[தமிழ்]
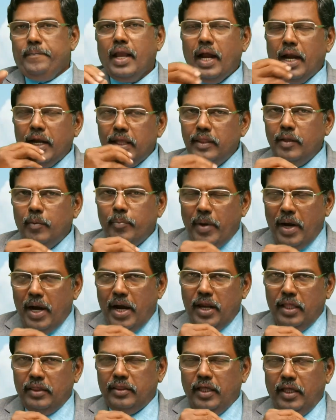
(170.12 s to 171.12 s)
கடந்த
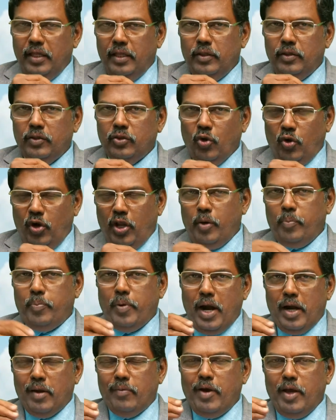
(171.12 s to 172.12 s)
பாடத்தை தொடர்
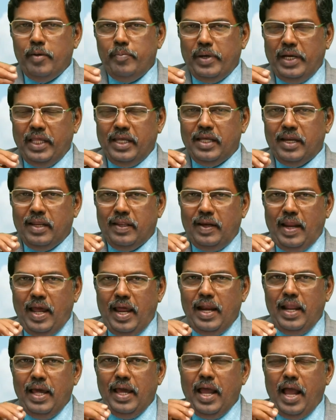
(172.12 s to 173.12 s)
பாடமாய்
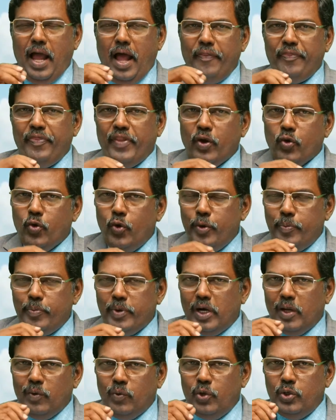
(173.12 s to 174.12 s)
படிக்கிறதுனால அந்த
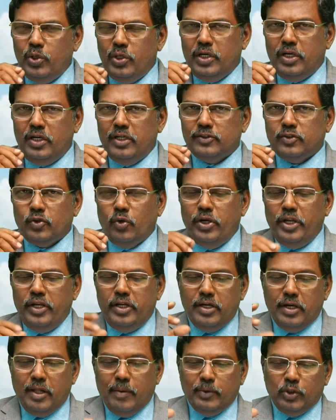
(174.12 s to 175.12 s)
குறிப்புகளை ஒன்னு ரெண்டு
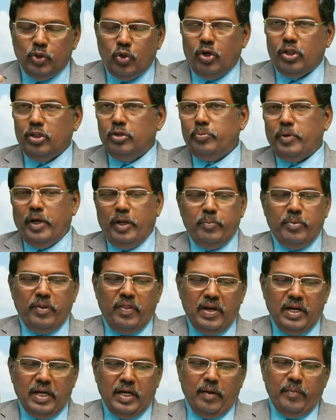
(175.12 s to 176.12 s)
சொல்லிட்டு நம்ம தொடர்ந்து
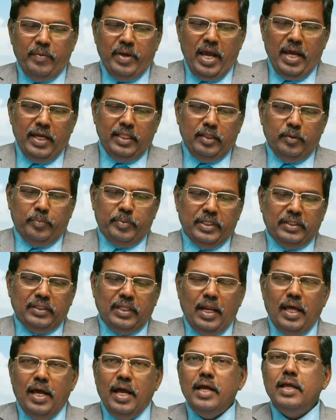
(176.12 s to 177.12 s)
படிப்பதற்கு நம்ம
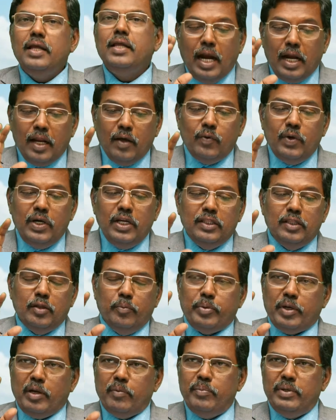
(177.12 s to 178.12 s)
ஆயத்தப்படுத்தலாம் கடவுள் இந்த
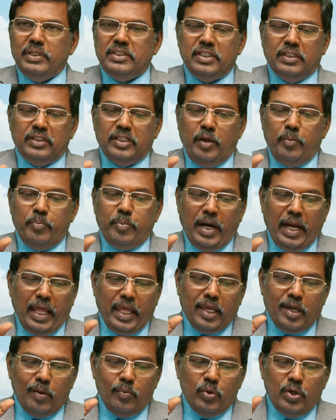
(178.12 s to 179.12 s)
பிரபஞ்சத்தை
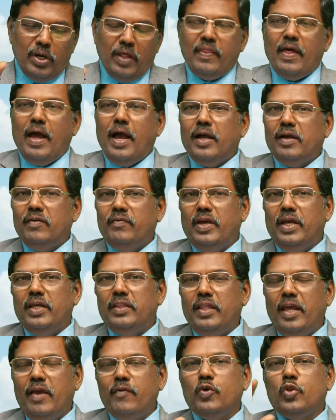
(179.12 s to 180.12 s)
படைக்கும் முன்னதாகவே
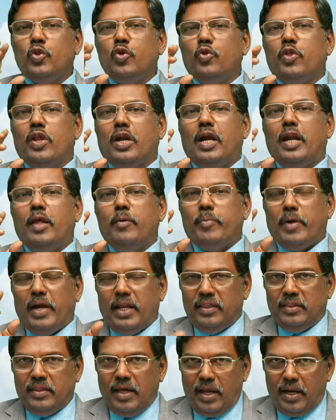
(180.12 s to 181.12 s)
தேவதூதர்களை
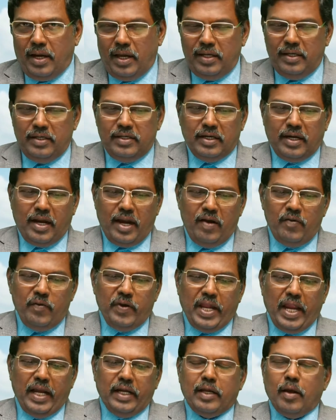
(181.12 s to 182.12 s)
படைத்தாரா என்று
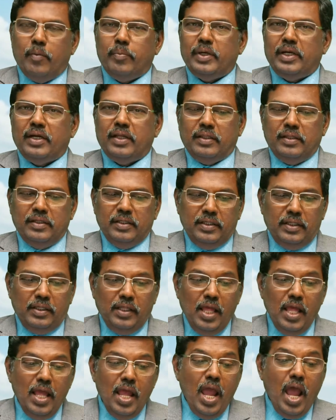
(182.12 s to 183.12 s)
கேள்வி கேட்கப்பட்டது
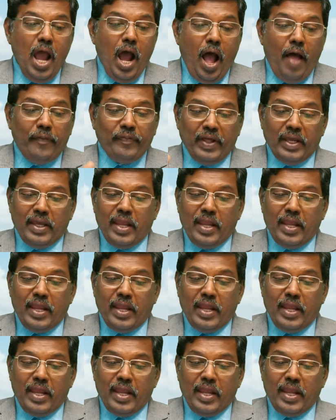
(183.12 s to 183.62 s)
அந்த